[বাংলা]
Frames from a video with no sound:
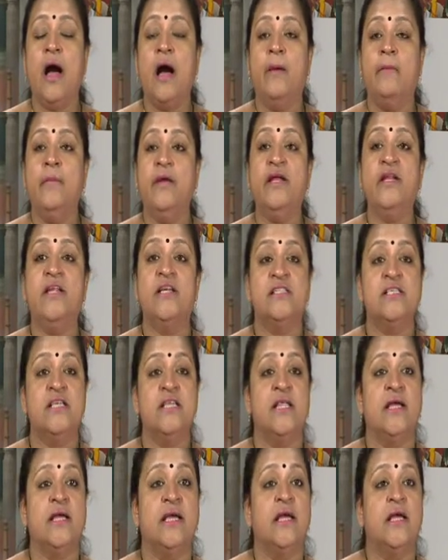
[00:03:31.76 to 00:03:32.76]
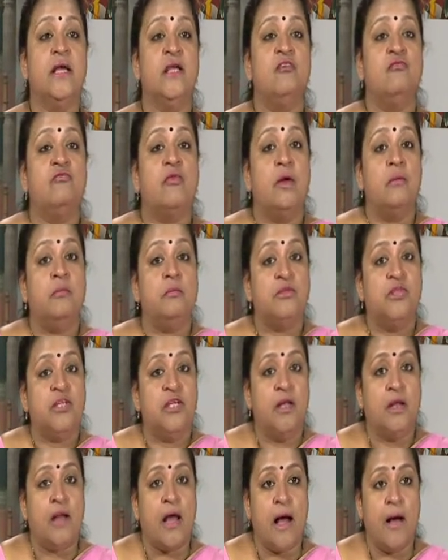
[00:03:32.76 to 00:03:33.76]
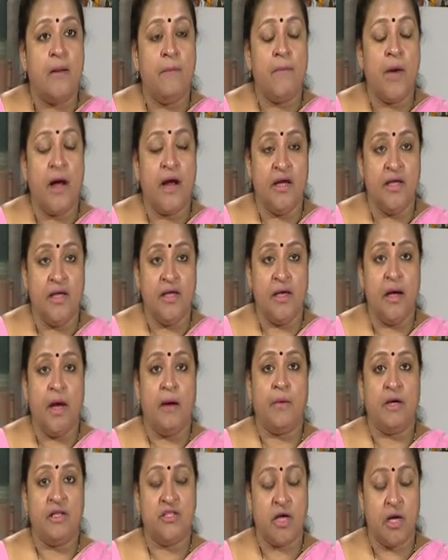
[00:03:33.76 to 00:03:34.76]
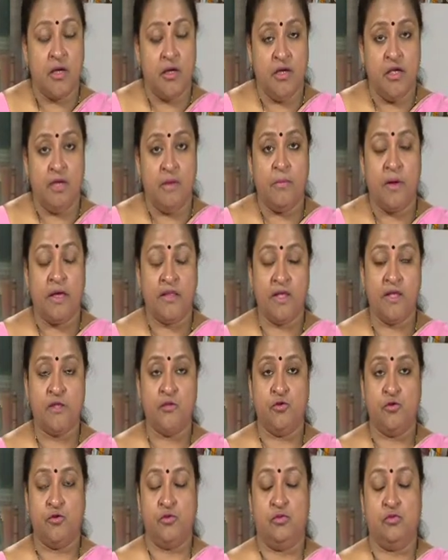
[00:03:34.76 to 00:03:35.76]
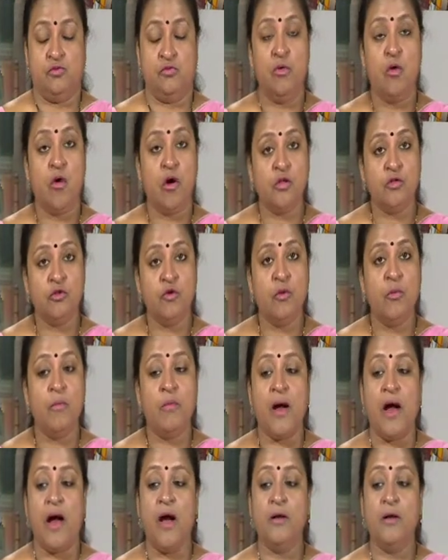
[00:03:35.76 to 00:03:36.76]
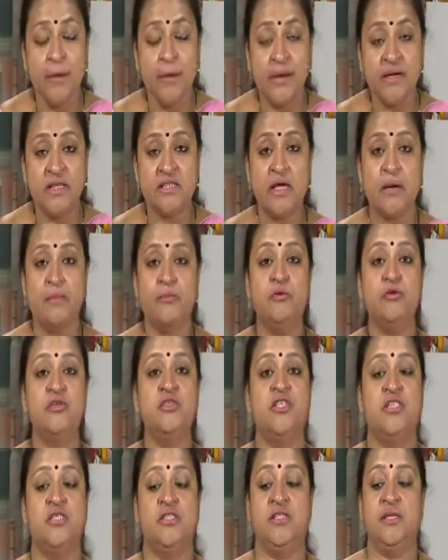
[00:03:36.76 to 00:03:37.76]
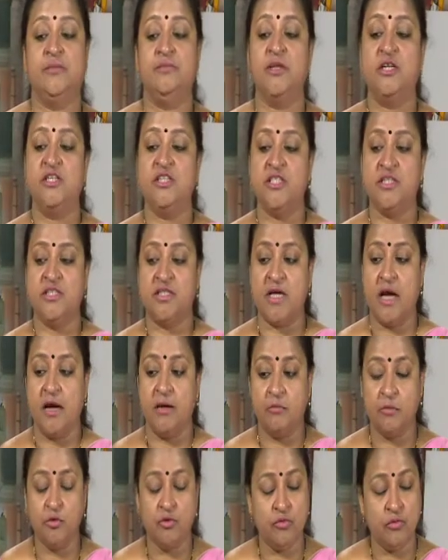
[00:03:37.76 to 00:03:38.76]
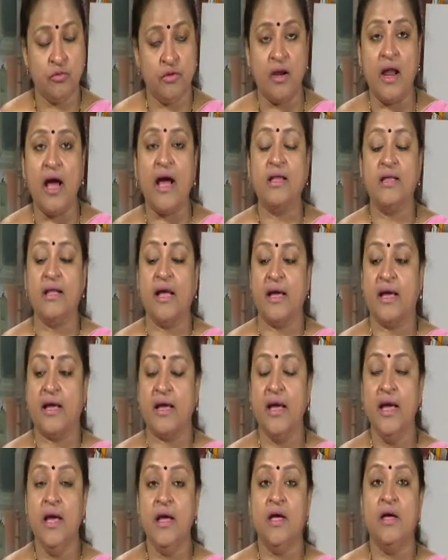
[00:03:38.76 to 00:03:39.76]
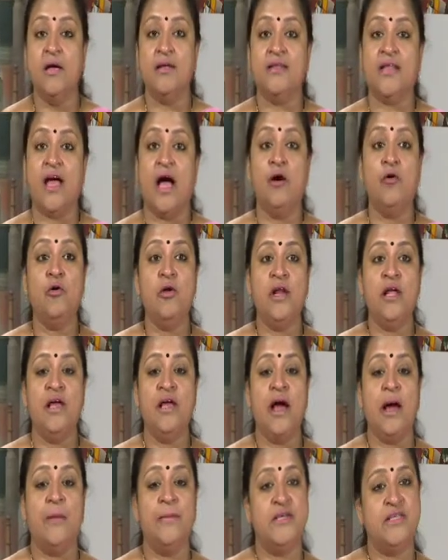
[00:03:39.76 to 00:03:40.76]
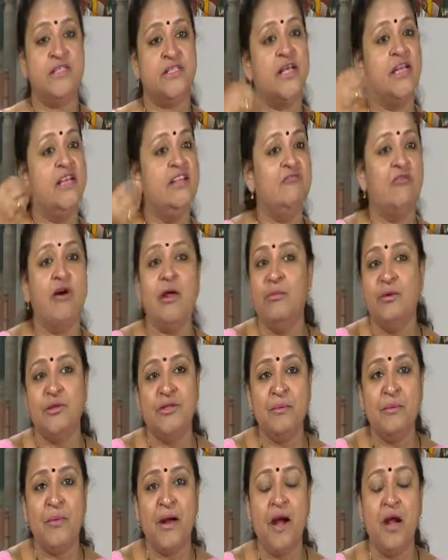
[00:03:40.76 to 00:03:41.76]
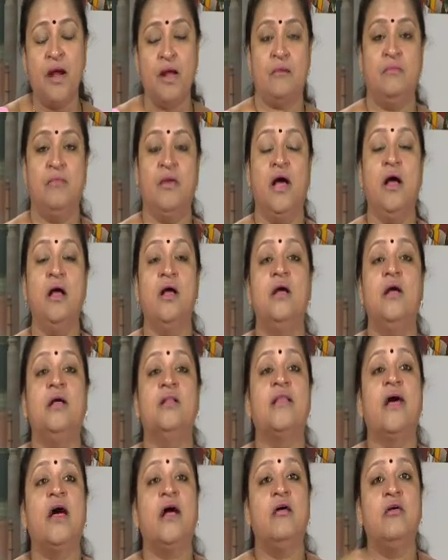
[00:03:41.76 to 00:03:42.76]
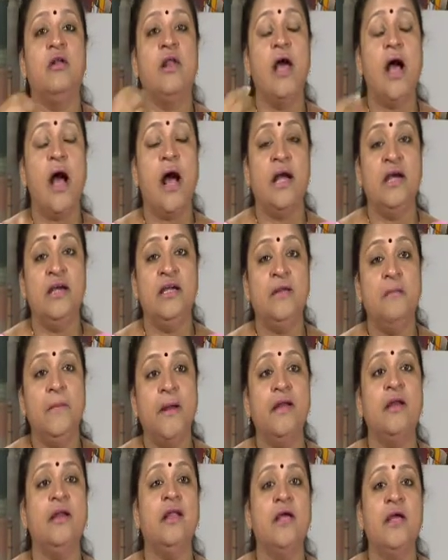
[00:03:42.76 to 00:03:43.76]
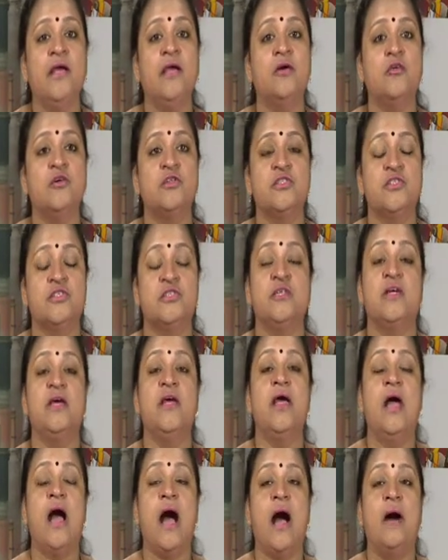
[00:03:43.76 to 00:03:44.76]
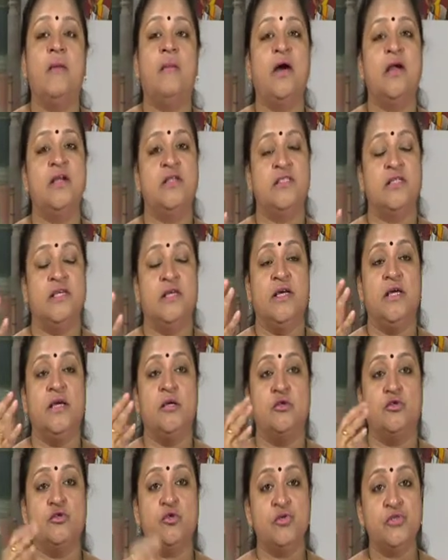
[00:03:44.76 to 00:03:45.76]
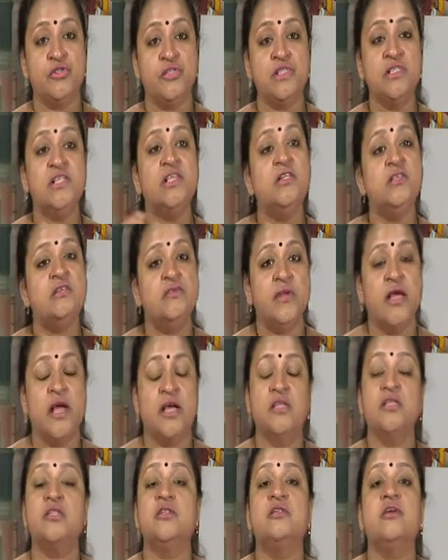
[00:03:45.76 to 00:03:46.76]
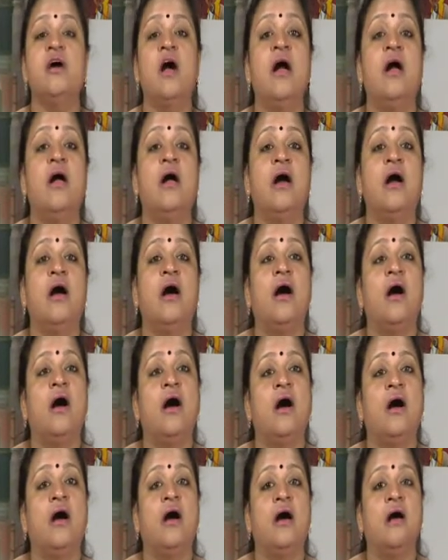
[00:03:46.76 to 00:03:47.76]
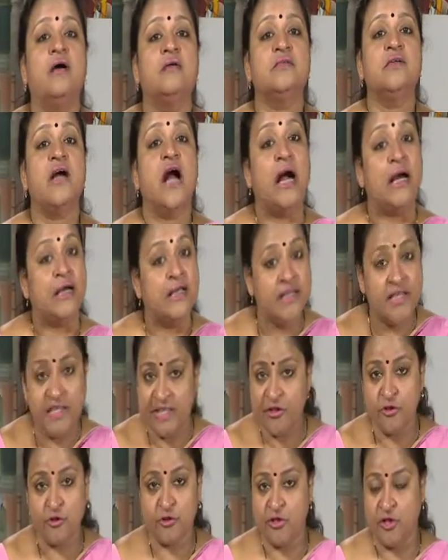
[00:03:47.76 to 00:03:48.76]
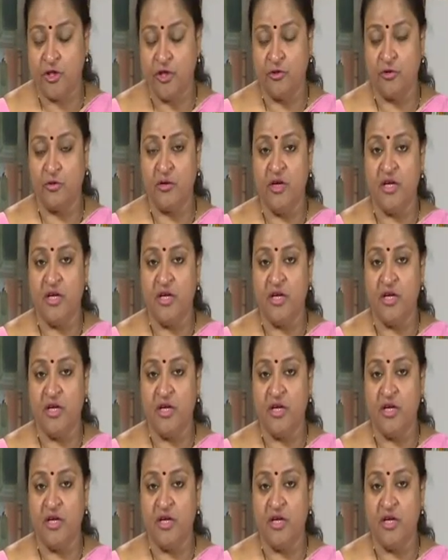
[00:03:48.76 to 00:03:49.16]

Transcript: আমি নিজে থেকে ইনভলভ হতে না পারি আমার শারীরিক বাধার জন্য অথবা আমার সাপোর্ট সিস্টেমটা ঠিকঠাক মতো না থাকে তাহলে আমি সেটা ইনভলভ হতে পারলাম না তাহলে আলটিমেটলি কি হচ্ছে আমার যে সোশ্যাল ইন্টারাকশনটা কাঙ্ক্ষিত ছিল